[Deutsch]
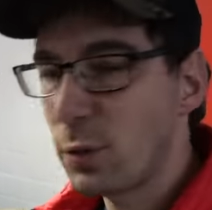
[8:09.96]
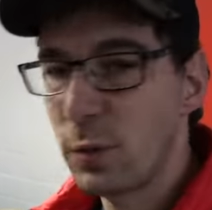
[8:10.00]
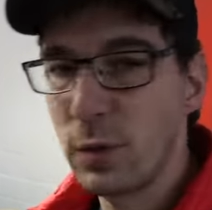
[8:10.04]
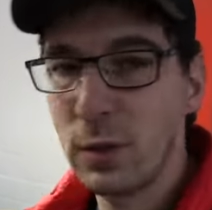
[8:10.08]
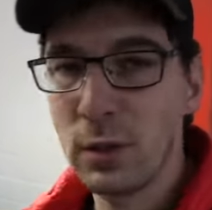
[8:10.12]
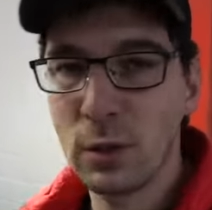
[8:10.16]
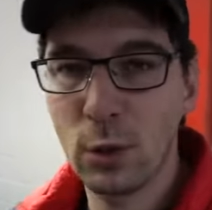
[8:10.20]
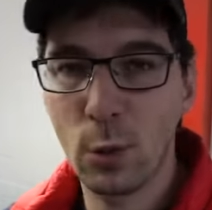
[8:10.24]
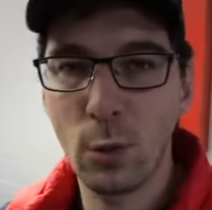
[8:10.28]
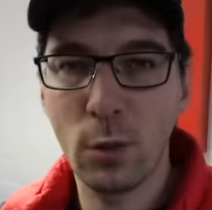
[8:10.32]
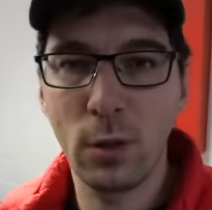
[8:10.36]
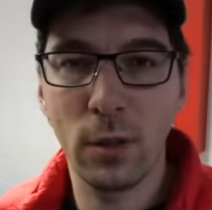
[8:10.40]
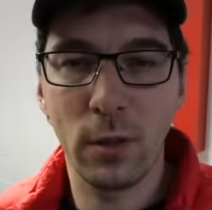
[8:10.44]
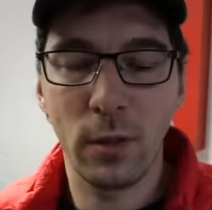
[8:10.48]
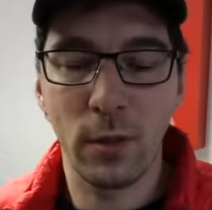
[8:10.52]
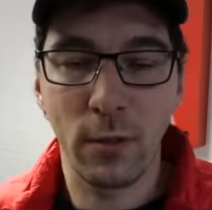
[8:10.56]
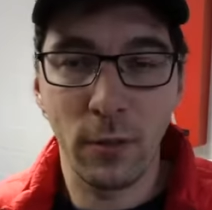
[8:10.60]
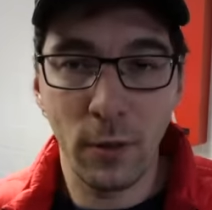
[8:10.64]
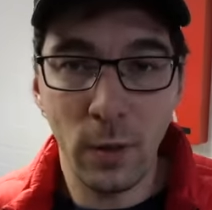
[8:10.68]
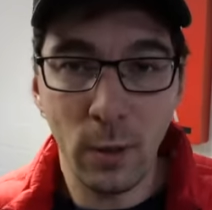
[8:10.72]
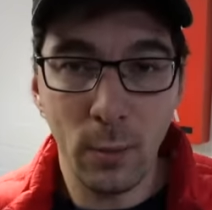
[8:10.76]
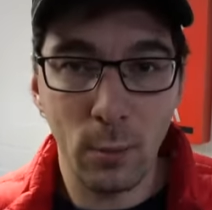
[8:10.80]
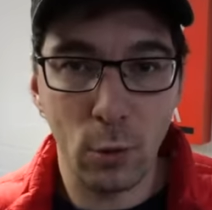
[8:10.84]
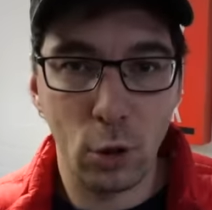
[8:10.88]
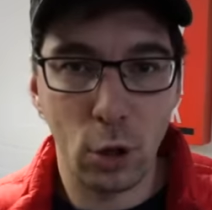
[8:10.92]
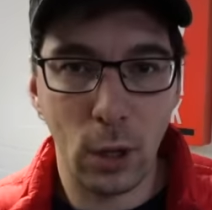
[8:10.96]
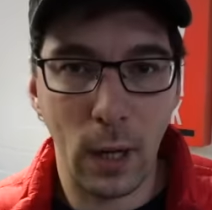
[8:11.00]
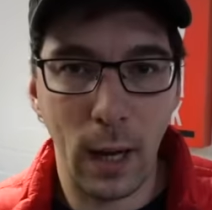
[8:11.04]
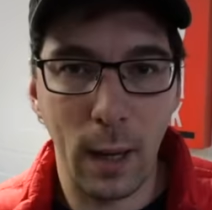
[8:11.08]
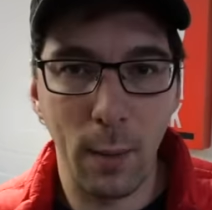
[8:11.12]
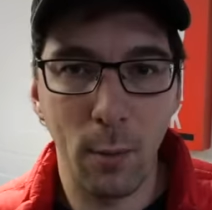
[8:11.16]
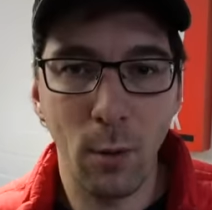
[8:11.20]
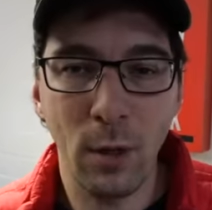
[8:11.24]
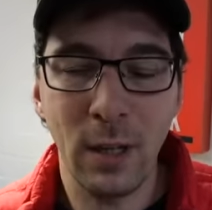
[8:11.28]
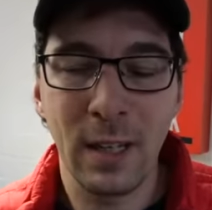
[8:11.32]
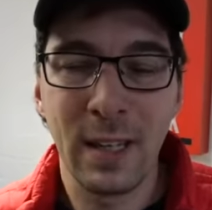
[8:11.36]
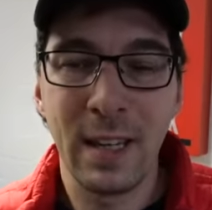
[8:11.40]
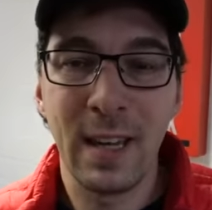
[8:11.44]
findest du unten in der
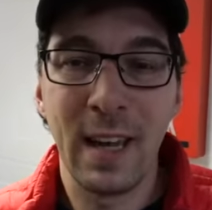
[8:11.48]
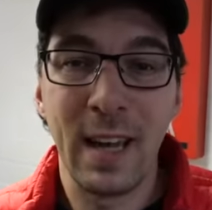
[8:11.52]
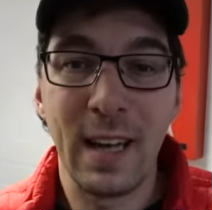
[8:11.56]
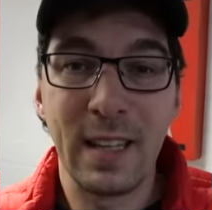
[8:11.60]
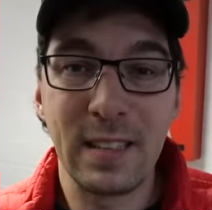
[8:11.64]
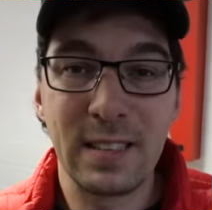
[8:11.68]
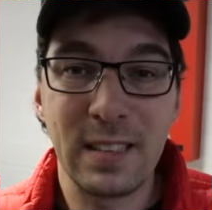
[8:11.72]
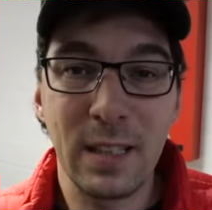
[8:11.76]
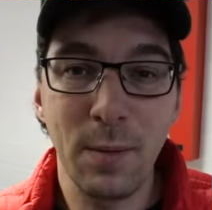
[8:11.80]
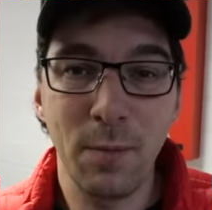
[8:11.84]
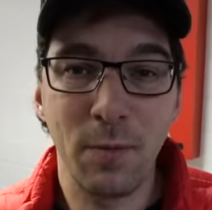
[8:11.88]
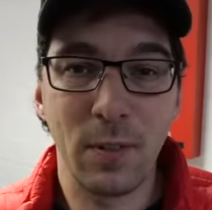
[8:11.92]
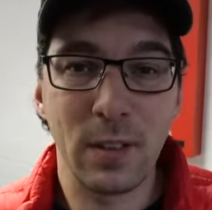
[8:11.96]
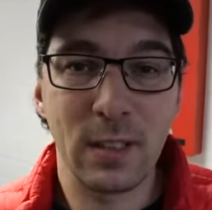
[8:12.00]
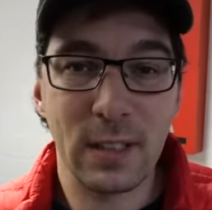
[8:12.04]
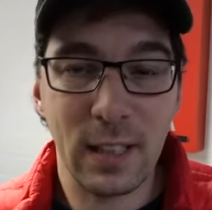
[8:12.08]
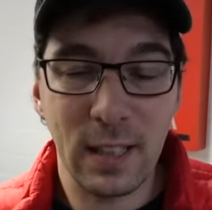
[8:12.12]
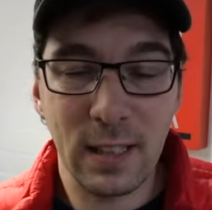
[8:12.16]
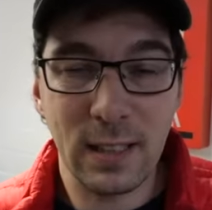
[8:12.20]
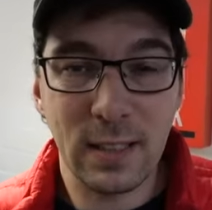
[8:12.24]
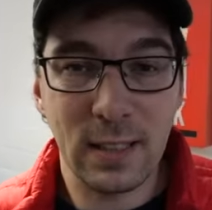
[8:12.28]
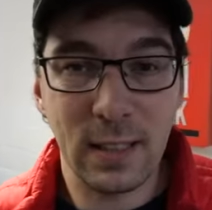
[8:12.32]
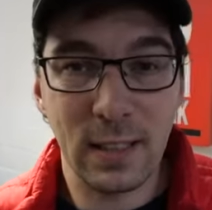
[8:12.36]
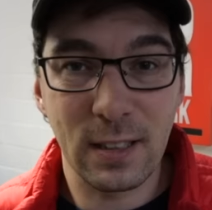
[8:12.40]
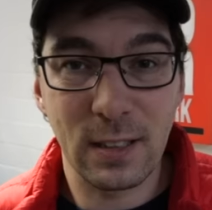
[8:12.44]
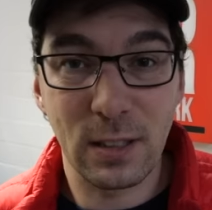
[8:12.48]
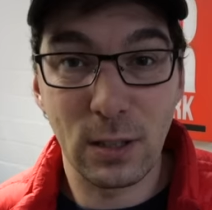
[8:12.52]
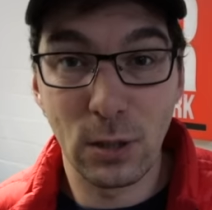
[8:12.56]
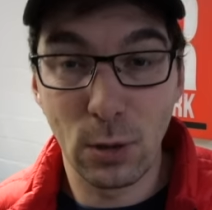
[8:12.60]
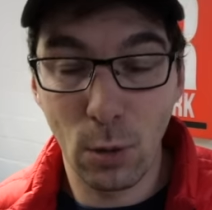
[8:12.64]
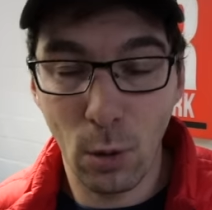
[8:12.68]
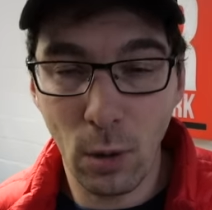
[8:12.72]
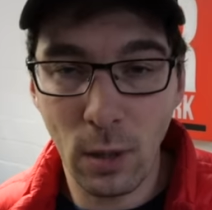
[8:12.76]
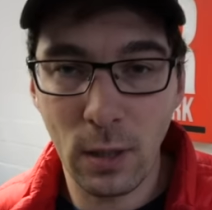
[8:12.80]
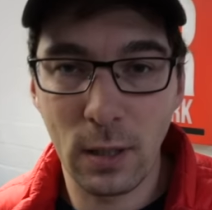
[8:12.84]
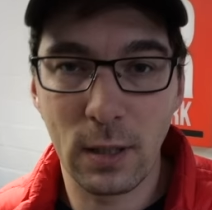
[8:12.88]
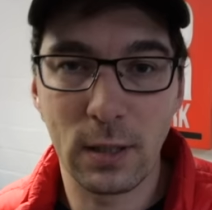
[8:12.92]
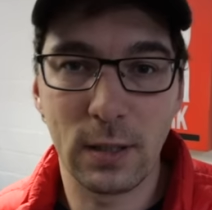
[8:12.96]
Videobeschreibung. Es gibt was ganz, ganz
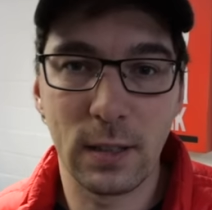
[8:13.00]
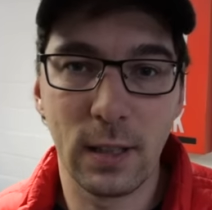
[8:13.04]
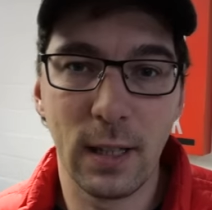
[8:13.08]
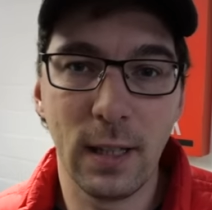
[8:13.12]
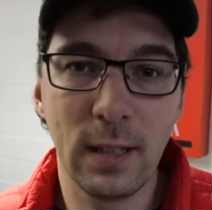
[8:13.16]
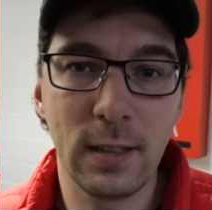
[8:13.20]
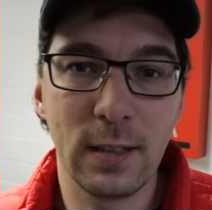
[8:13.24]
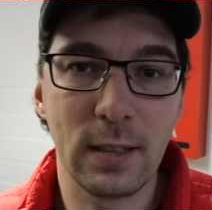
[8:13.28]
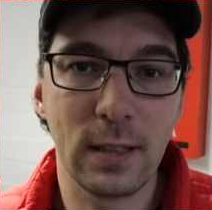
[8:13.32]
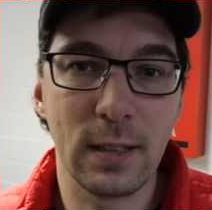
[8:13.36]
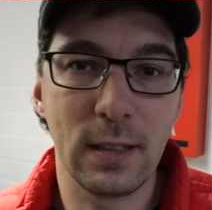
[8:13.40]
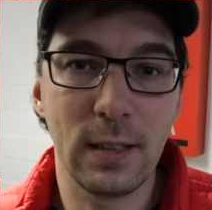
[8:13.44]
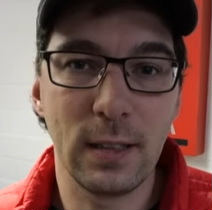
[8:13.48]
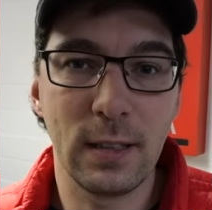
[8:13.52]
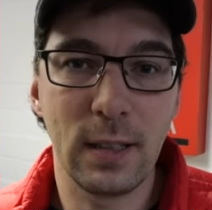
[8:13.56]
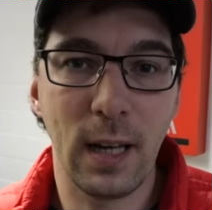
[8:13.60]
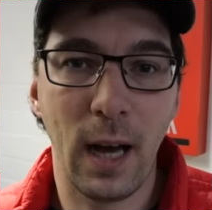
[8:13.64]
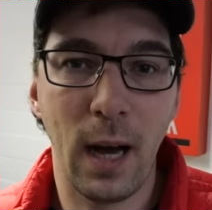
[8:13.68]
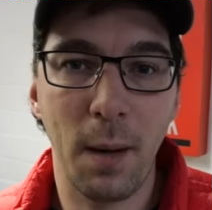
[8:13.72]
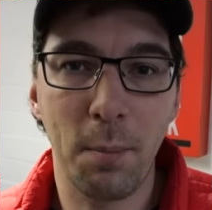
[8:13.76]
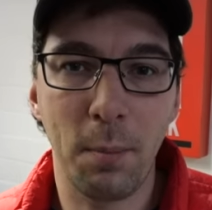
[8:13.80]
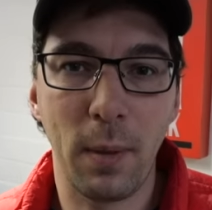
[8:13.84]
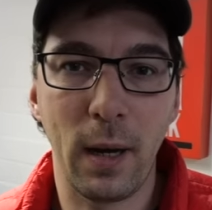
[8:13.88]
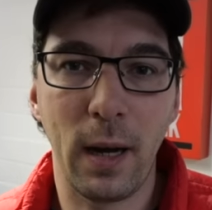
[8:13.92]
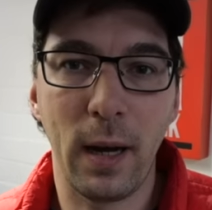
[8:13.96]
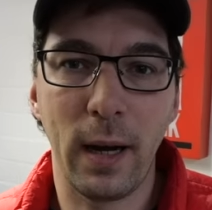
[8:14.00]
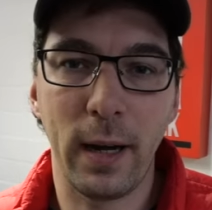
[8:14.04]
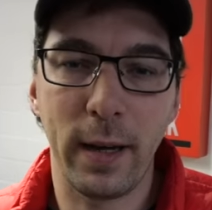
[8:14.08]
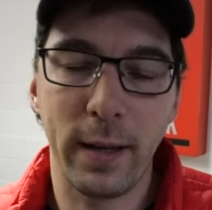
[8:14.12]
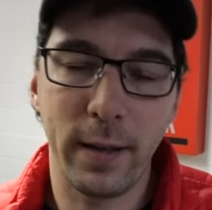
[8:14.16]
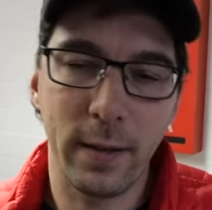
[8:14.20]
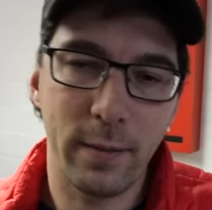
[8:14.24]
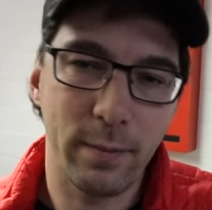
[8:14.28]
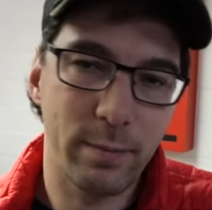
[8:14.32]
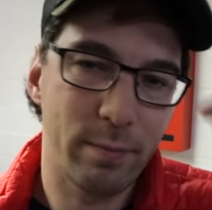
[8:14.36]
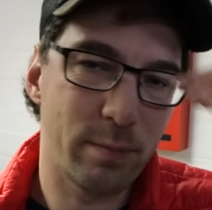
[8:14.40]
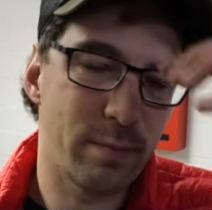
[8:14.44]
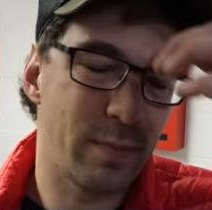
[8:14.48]
Neues jetzt. Ich habe
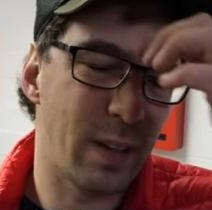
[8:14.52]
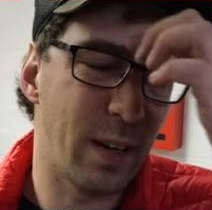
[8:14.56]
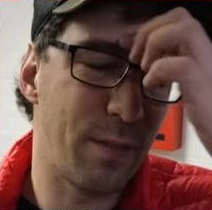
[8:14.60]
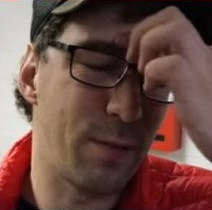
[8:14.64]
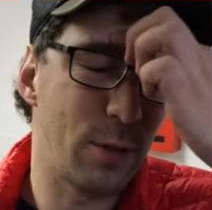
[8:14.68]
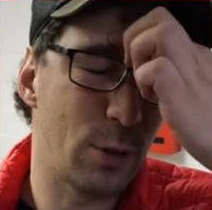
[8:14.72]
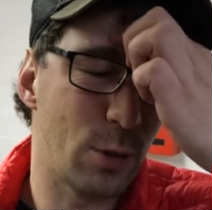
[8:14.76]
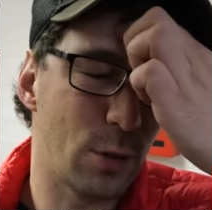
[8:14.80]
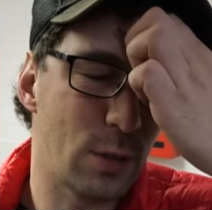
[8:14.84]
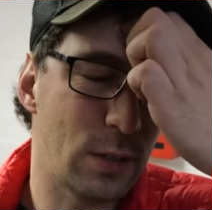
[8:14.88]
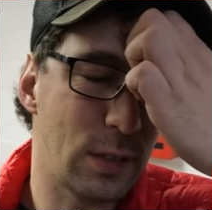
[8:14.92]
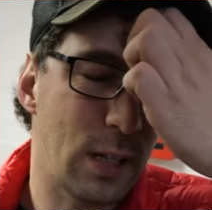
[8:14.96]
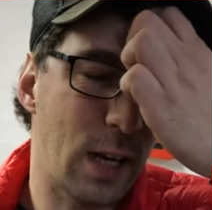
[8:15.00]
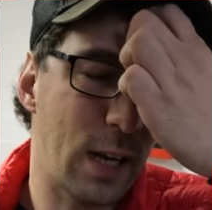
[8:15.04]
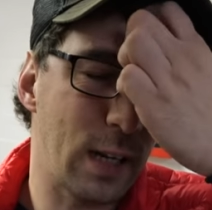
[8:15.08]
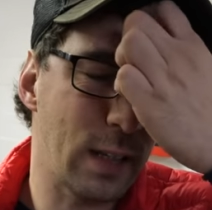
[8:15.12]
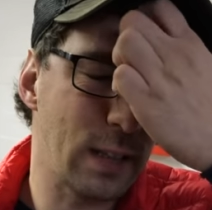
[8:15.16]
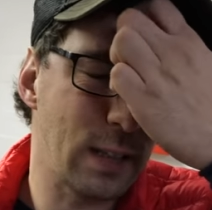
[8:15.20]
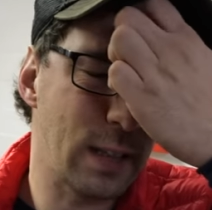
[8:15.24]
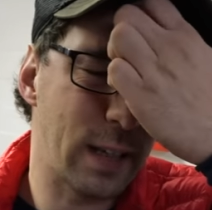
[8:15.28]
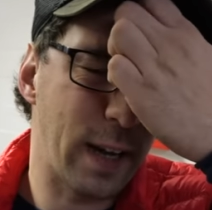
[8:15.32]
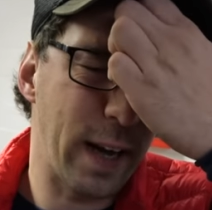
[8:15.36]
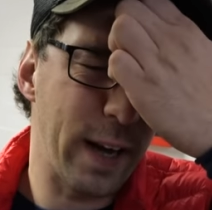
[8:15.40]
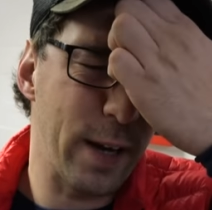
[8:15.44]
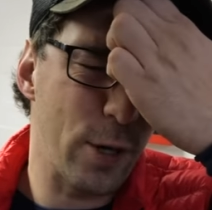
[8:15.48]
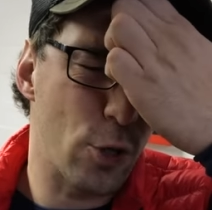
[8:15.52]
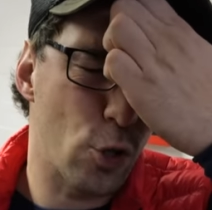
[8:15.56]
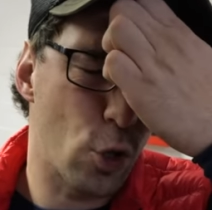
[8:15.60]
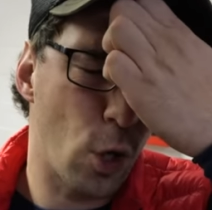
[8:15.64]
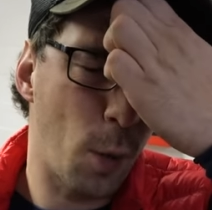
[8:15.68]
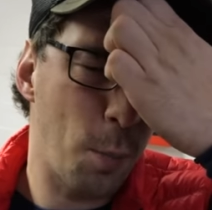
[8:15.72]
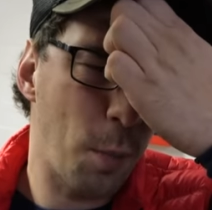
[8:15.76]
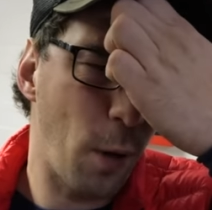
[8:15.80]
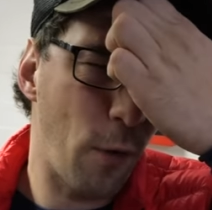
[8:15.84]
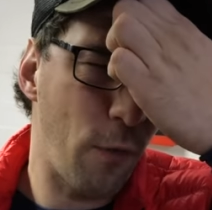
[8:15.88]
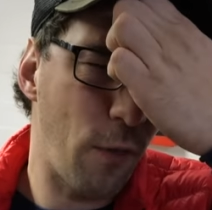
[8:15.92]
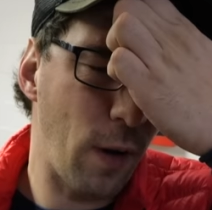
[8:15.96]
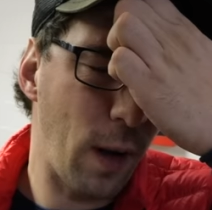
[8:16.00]
ein, ja, wie soll ich sagen, kein
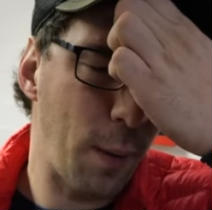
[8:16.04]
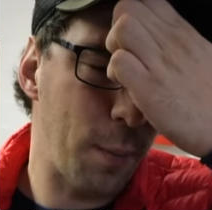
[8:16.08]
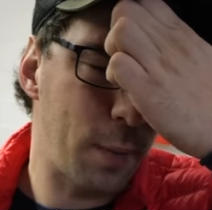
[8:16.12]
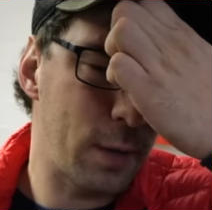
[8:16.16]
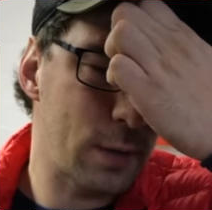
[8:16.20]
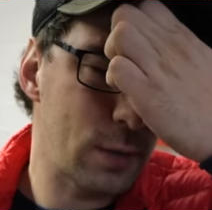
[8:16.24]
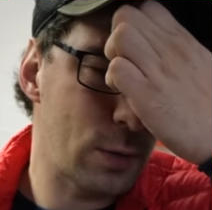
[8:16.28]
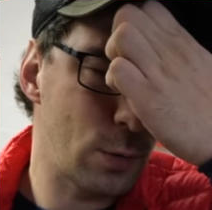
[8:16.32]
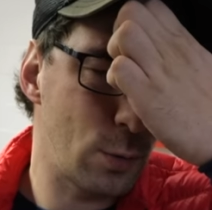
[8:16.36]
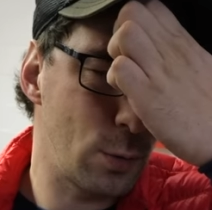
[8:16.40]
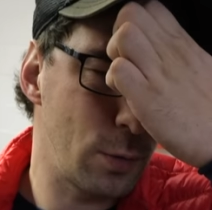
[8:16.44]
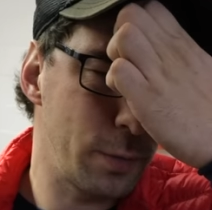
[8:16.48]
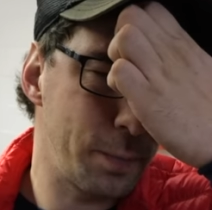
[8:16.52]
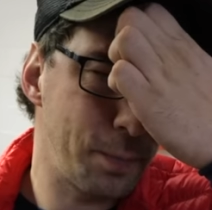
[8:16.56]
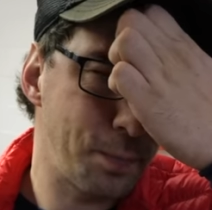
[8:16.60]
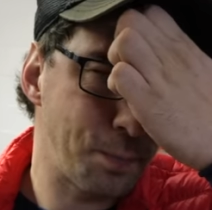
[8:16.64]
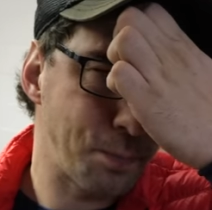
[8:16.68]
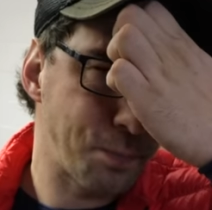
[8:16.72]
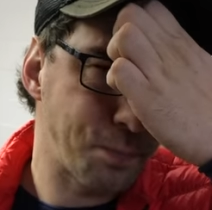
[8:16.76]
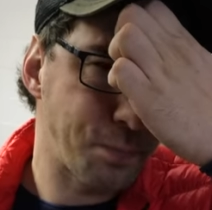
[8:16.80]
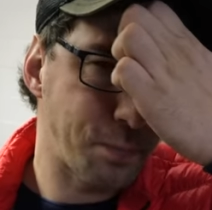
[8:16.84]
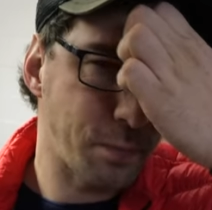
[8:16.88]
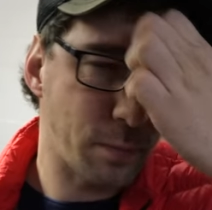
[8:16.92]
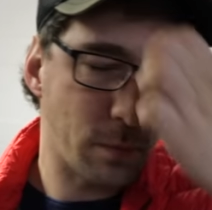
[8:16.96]
Shop auf Amazon.